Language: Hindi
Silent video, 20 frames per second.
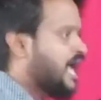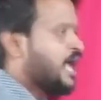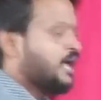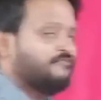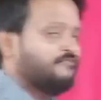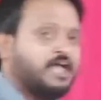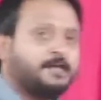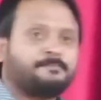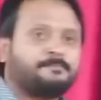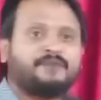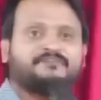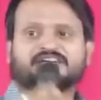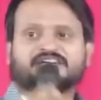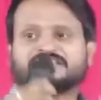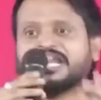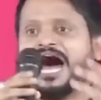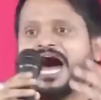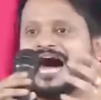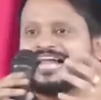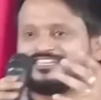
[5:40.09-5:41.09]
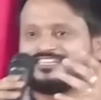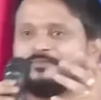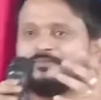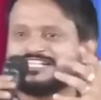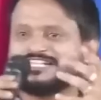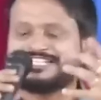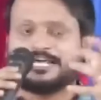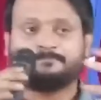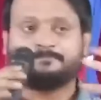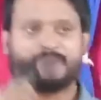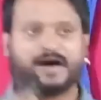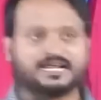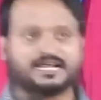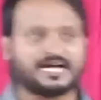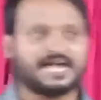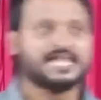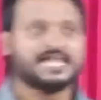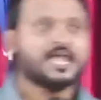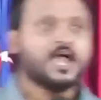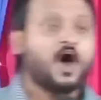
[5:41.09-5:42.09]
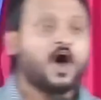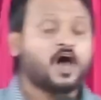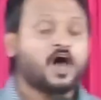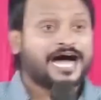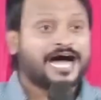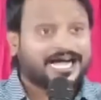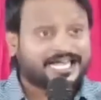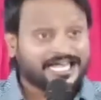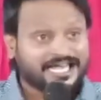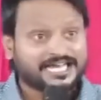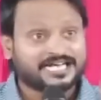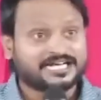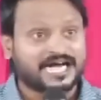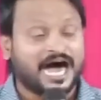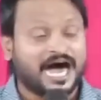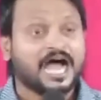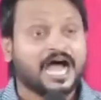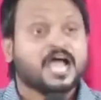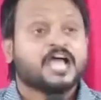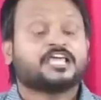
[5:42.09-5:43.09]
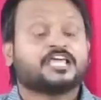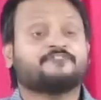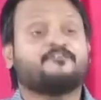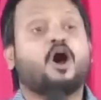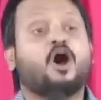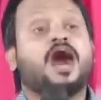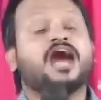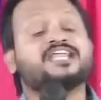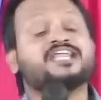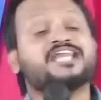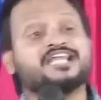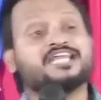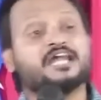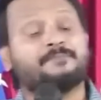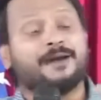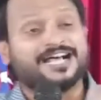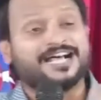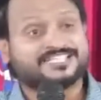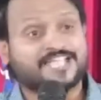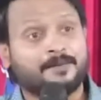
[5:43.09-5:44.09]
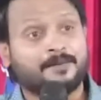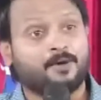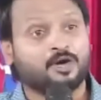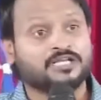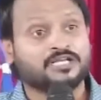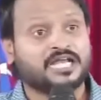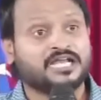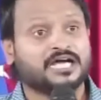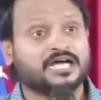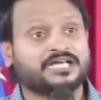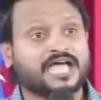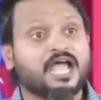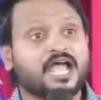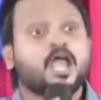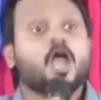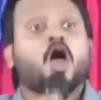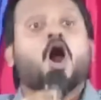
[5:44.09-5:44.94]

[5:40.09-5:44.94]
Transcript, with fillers: वे पवित्र आत्मा से भर गए और आगे लिखा कि वो अन्य अन्य भाषा बोलने लगे